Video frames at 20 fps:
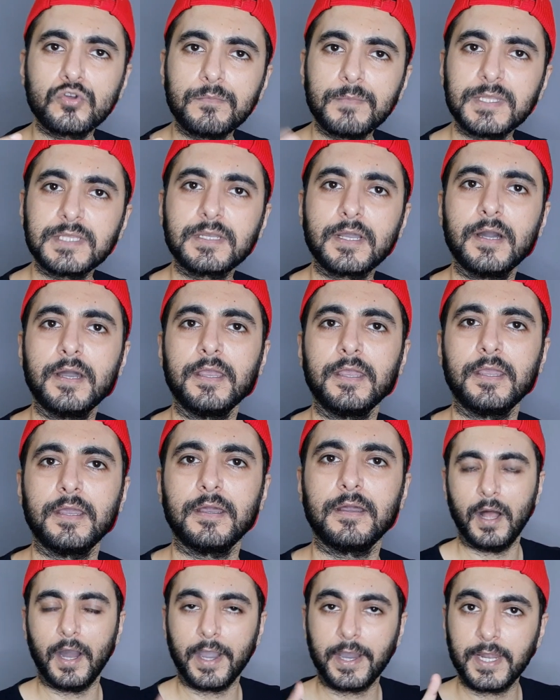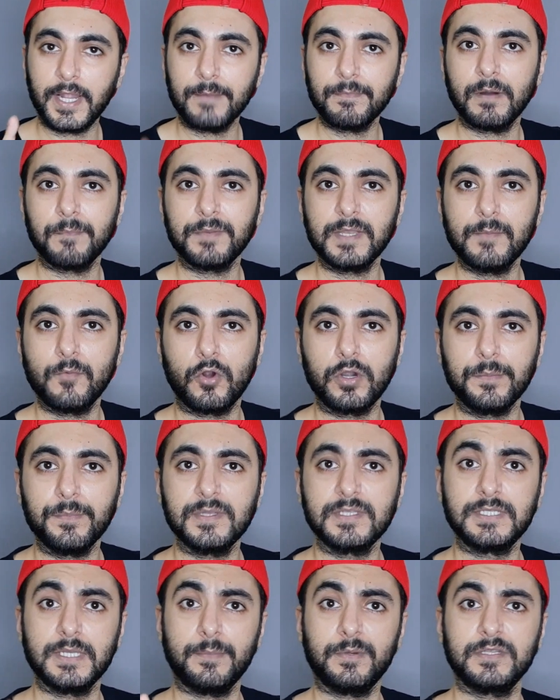तो मत खाइए अगर आप अपनी बॉडी
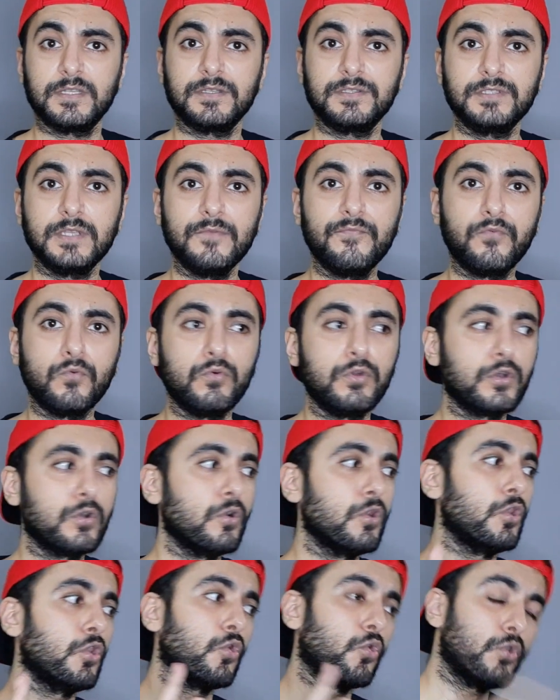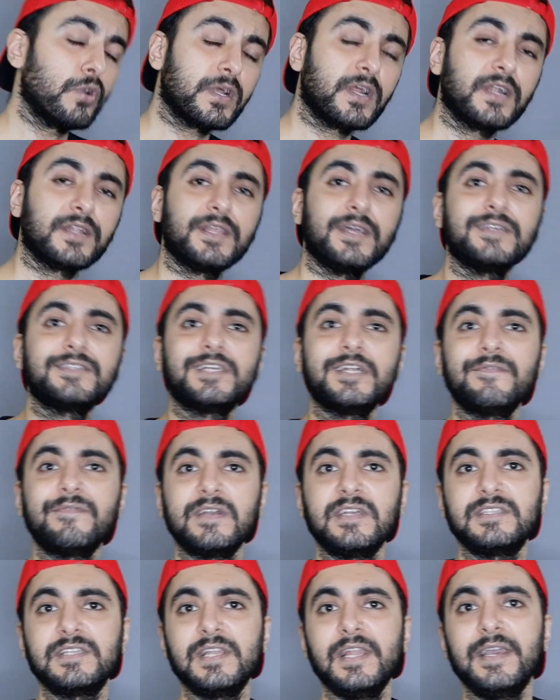में ज़बरदस्ती फूड को लोड करते हैं
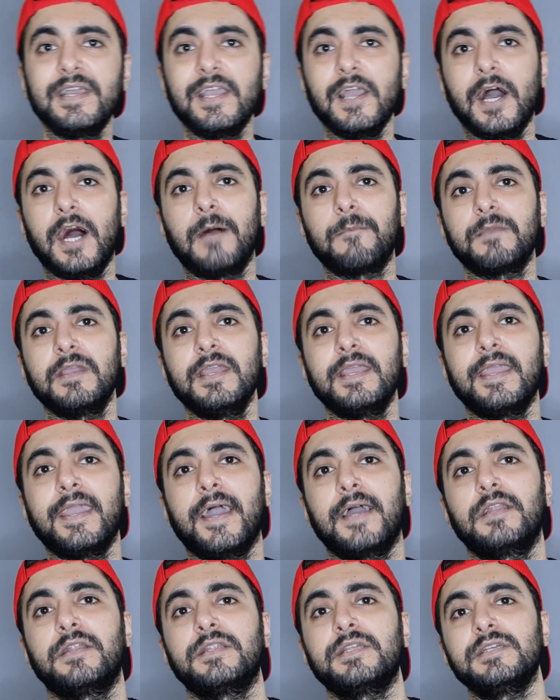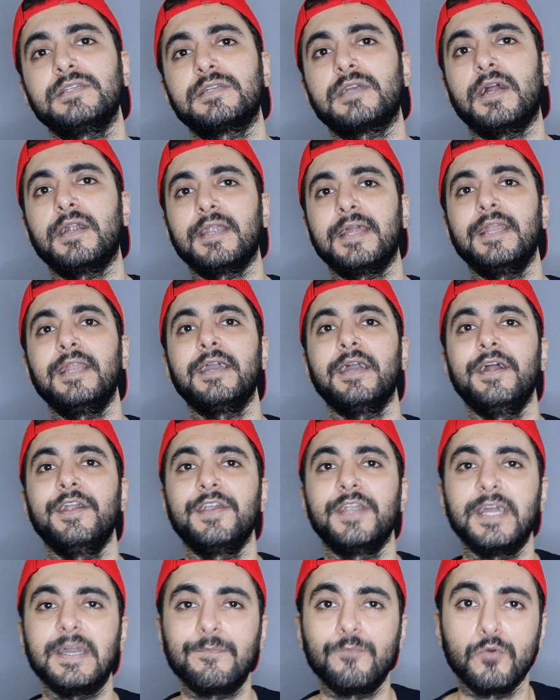सिर्फ इसलिए कि आपकी कैलोरीज का डेली का
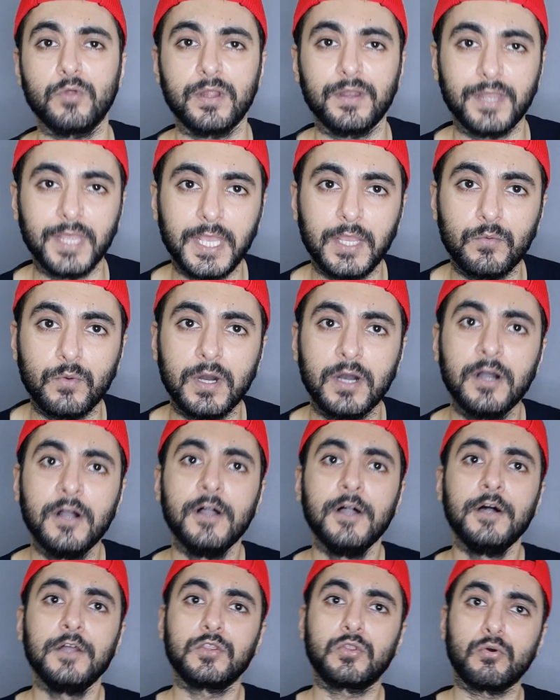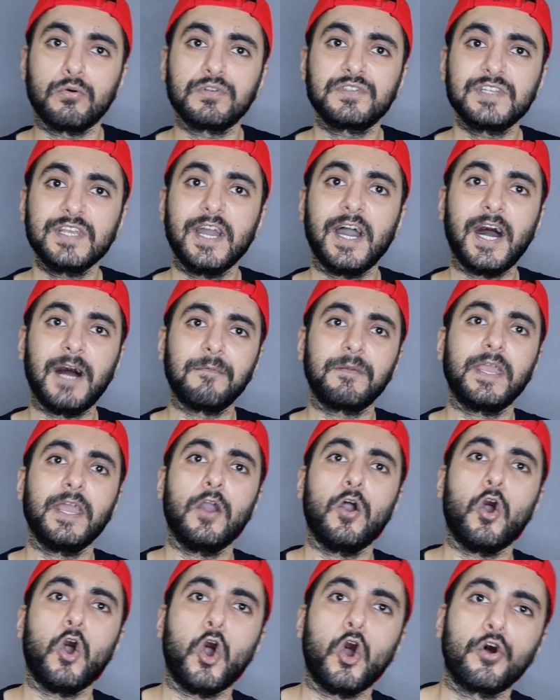इंटेक पूरा नहीं हुआ तो उससे आपके
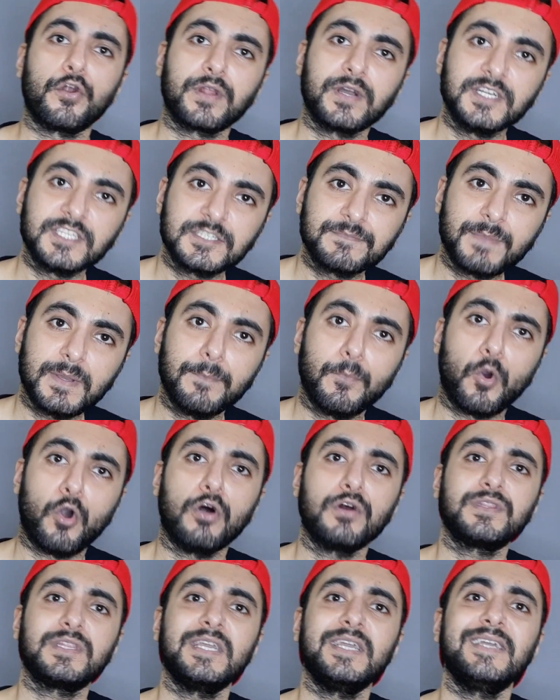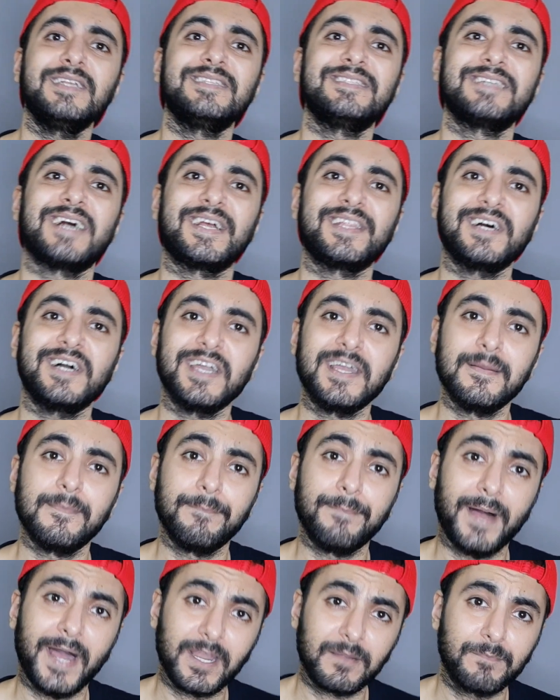ऑर्गन्स पे बहुत ही ज़्यादा
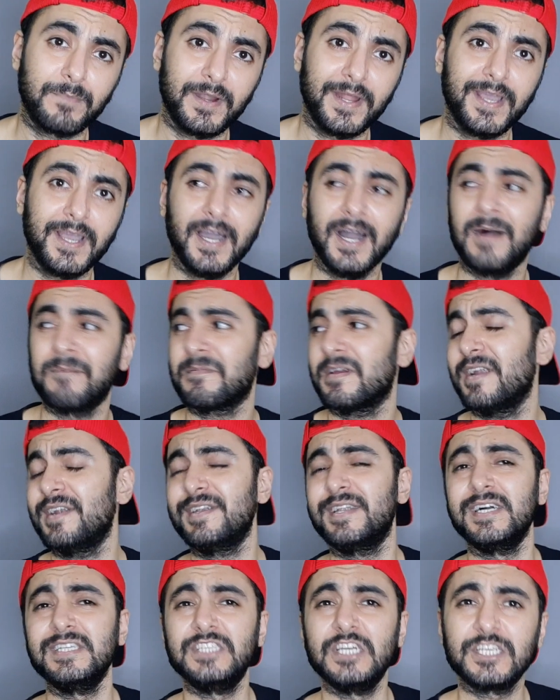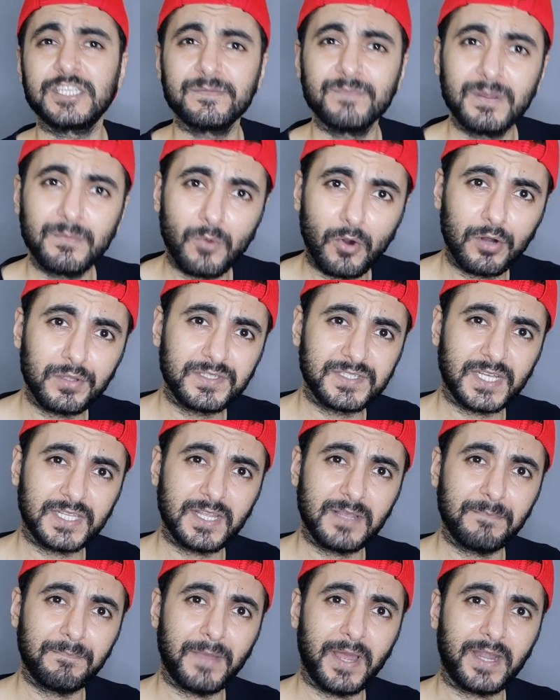इम्पैक्ट पड़ेगा आपके डाइजेशन में बहुत
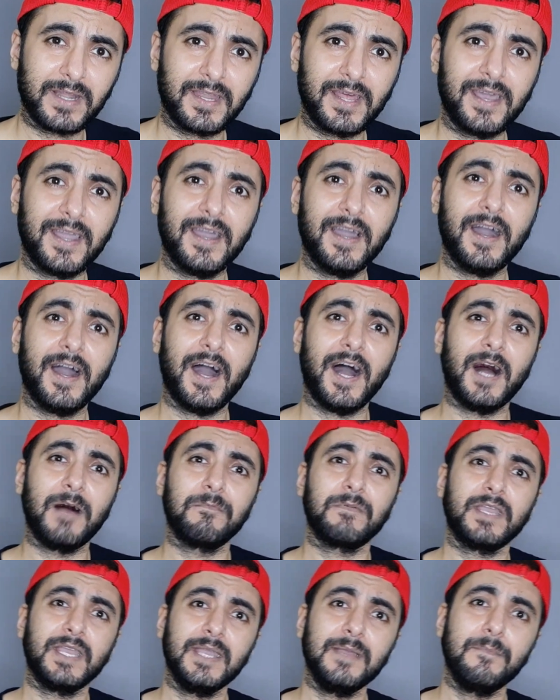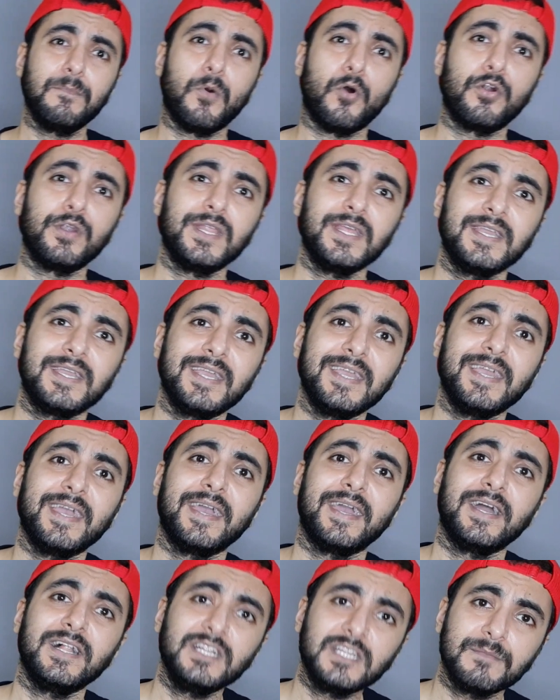ज़्यादा इम्पैक्ट आएगा आपकी बॉडी की
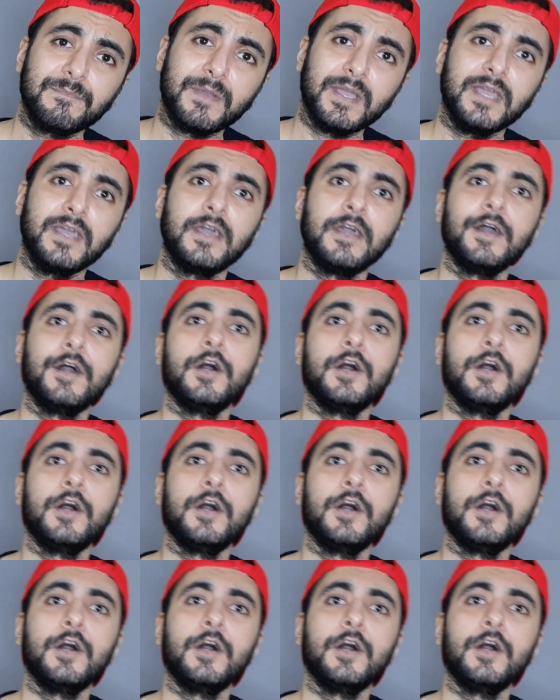हेल्थ पे